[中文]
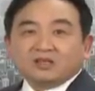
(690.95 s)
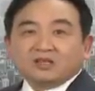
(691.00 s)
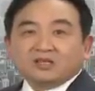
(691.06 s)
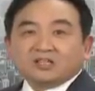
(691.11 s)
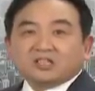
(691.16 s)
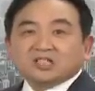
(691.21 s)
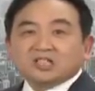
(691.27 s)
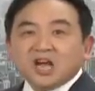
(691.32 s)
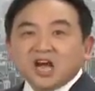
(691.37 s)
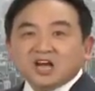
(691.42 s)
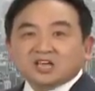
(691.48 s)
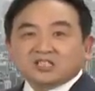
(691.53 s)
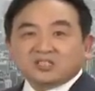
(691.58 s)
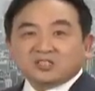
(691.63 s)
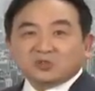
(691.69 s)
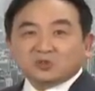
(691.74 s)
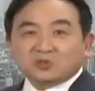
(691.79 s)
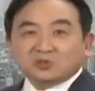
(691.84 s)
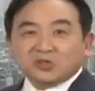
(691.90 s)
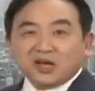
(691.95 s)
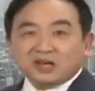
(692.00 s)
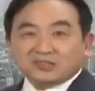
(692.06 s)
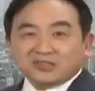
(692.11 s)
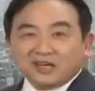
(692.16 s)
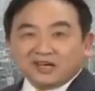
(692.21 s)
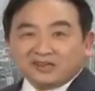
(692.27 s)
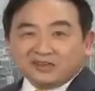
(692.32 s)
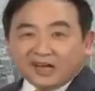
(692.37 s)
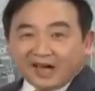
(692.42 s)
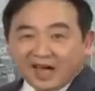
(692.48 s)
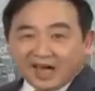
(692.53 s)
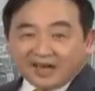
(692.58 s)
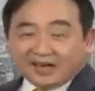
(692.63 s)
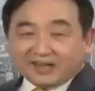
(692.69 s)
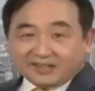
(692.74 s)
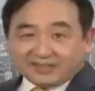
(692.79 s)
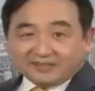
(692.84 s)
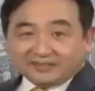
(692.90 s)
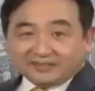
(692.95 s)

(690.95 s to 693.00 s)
上至中央电视台，